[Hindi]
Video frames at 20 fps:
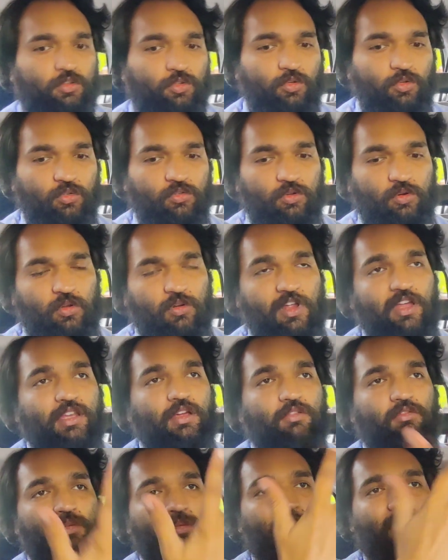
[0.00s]
दो टोल
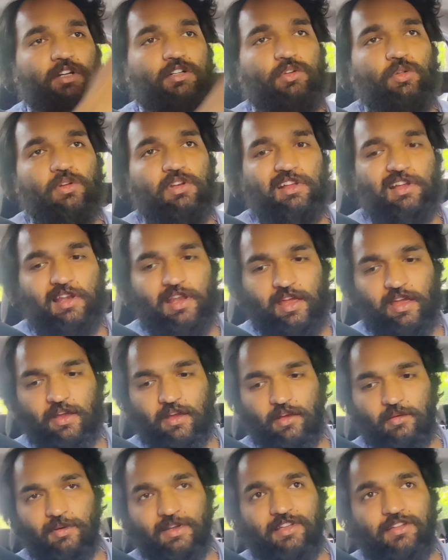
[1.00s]
आएंगे वो भी एक टोल कल
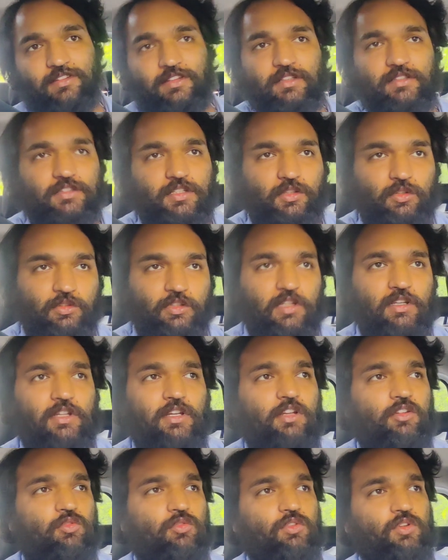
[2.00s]
आएगा भाई इससे अच्छा तो
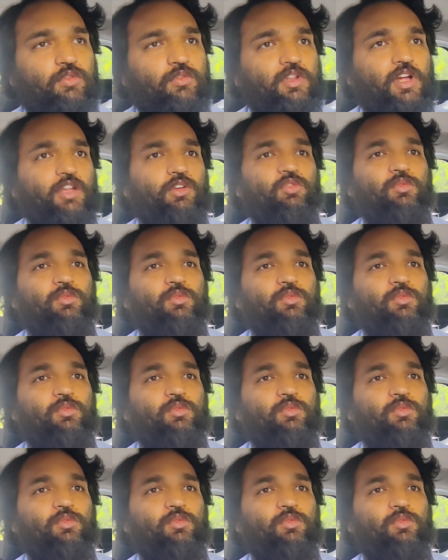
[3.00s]
दिल्ली की ड्यूटी उठा